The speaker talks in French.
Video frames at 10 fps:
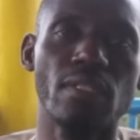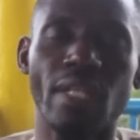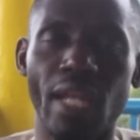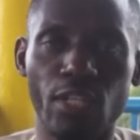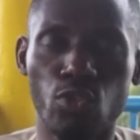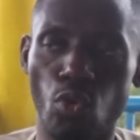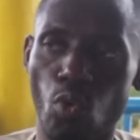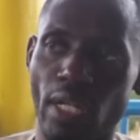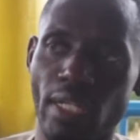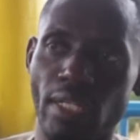de l'assaut
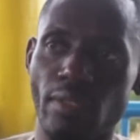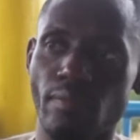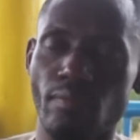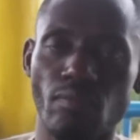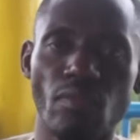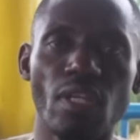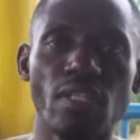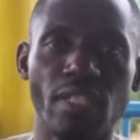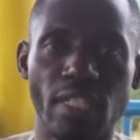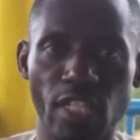rwandais.
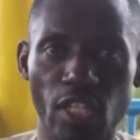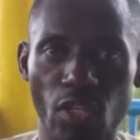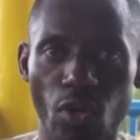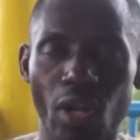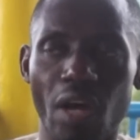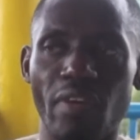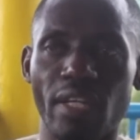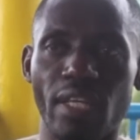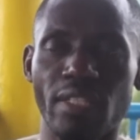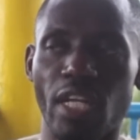Si on l'avait
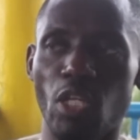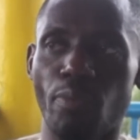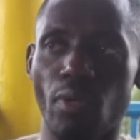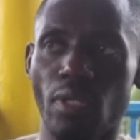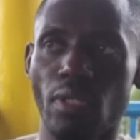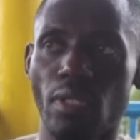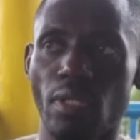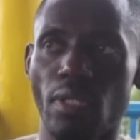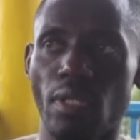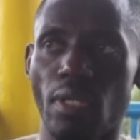entendu à l'époque,
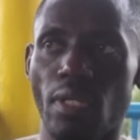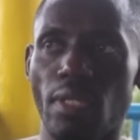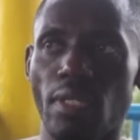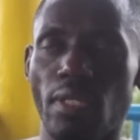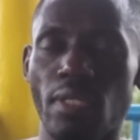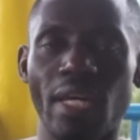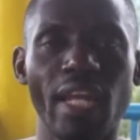il y